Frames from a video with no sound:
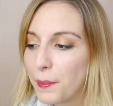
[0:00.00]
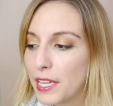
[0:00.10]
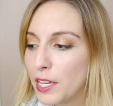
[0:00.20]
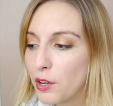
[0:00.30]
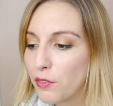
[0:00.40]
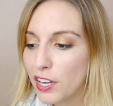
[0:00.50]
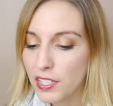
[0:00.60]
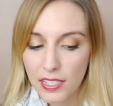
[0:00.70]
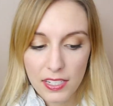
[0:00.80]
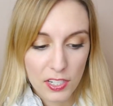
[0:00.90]
mais voilà
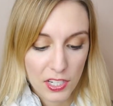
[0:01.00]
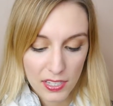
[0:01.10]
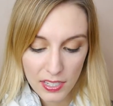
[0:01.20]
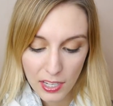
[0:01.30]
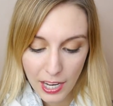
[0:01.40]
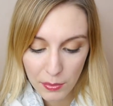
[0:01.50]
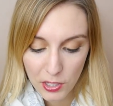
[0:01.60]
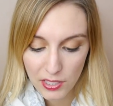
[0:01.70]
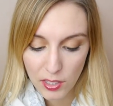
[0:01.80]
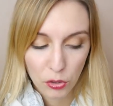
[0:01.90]
j'ai essayé quand même
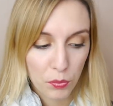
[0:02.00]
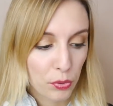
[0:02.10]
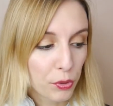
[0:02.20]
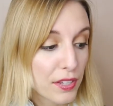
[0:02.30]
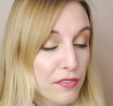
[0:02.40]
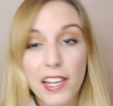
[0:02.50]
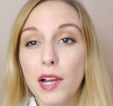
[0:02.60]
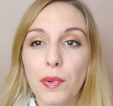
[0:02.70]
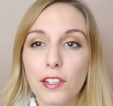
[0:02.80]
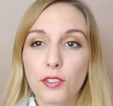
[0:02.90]
d'acheter des trucs pour
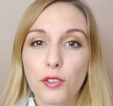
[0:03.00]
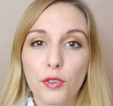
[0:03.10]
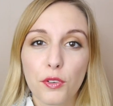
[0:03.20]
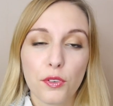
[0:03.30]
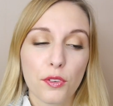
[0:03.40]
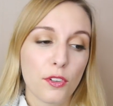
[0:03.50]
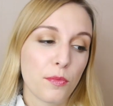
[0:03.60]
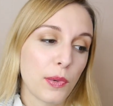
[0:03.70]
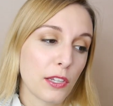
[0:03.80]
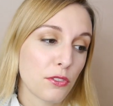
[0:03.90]
l'hiver parce
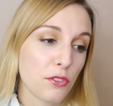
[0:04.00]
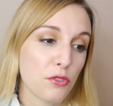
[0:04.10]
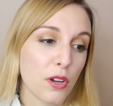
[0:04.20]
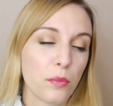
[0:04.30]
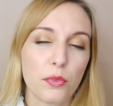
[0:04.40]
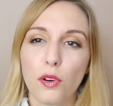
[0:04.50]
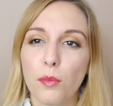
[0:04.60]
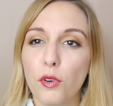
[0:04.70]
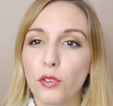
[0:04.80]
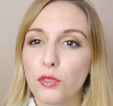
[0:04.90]
que, parce que je suis un peu
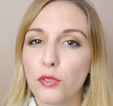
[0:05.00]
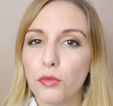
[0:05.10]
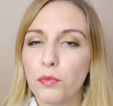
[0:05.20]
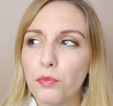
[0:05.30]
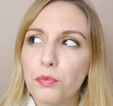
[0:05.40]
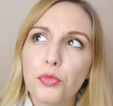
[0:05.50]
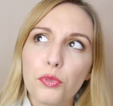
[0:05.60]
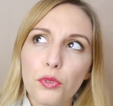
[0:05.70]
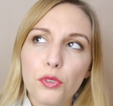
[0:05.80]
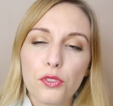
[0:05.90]
en manque de
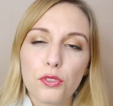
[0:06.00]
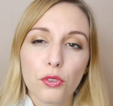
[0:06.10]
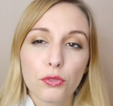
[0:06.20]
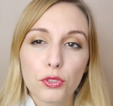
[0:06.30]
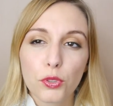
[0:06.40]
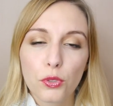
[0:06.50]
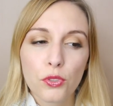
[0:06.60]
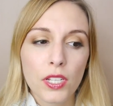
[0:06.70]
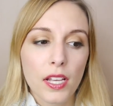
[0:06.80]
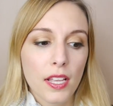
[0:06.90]
pulls, ce genre de
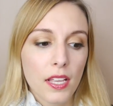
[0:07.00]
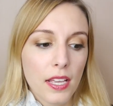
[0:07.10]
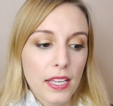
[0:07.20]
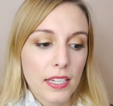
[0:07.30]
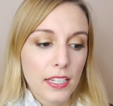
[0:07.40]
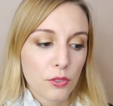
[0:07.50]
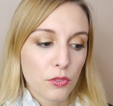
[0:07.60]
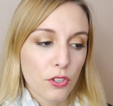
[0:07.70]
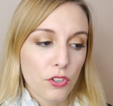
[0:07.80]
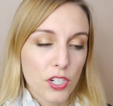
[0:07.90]
choses et
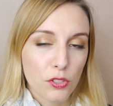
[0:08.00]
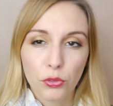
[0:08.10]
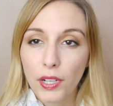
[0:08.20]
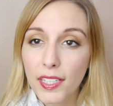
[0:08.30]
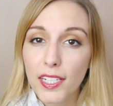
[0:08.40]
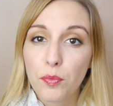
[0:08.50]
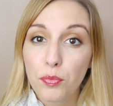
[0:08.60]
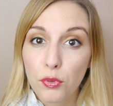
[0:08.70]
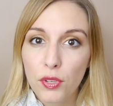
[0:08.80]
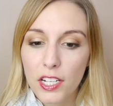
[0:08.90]
donc euh, j'ai surtout regardé les
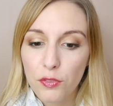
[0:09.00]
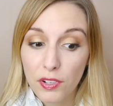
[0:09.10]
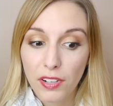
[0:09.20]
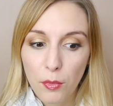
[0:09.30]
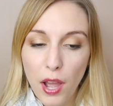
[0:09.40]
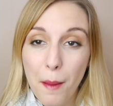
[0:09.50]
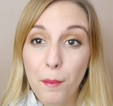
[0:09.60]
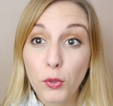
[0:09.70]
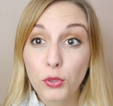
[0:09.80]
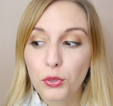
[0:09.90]
pulls et je voulais vraiment un
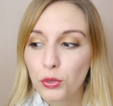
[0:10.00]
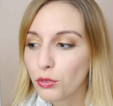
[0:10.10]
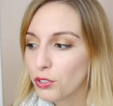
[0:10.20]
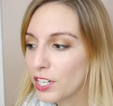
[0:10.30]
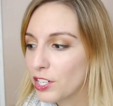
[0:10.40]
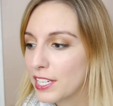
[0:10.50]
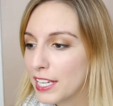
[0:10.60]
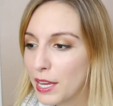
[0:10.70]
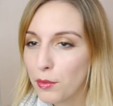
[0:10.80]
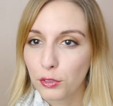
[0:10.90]
manteau, donc j'ai
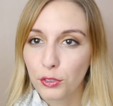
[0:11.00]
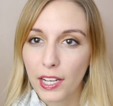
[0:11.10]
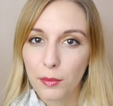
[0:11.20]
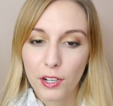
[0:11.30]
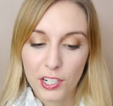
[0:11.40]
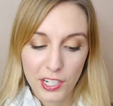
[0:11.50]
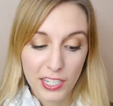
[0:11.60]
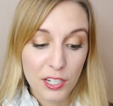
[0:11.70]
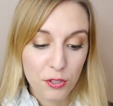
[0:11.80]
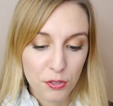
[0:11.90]
acheté un manteau également et j'ai
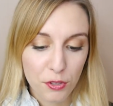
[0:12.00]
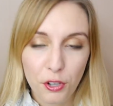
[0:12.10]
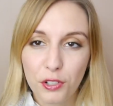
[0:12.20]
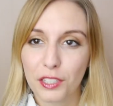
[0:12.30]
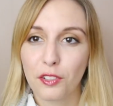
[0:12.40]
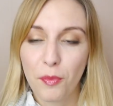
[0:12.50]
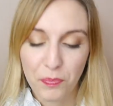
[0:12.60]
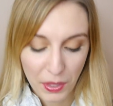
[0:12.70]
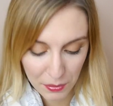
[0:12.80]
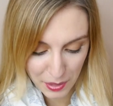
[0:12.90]
acheté des chaussures que j'adore.
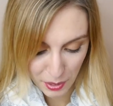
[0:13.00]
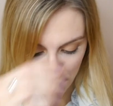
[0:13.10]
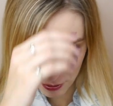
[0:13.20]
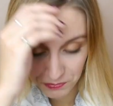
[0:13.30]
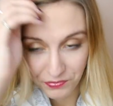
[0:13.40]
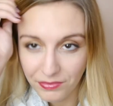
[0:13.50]
Mais bref,